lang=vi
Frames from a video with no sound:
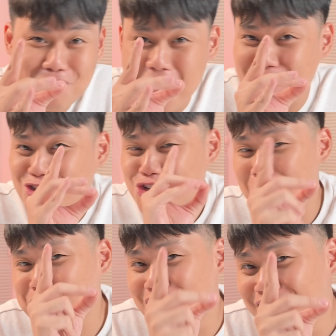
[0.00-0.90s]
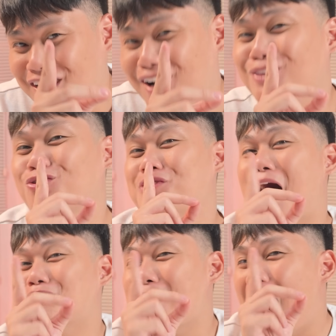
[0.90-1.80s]
các bà chap girl là tôi
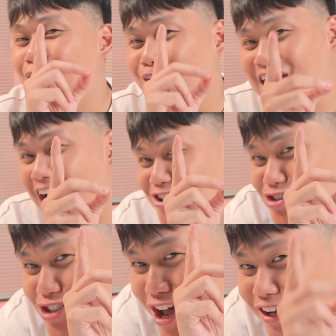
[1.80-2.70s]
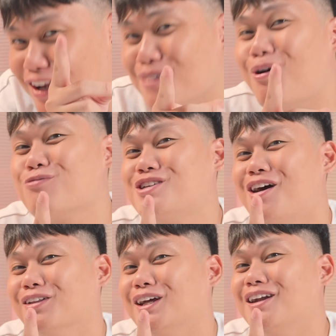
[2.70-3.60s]
đảm bảo là đang rất là mong
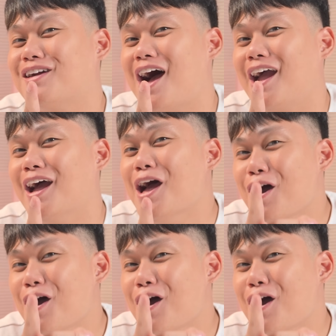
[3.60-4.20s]
chờ tính năng này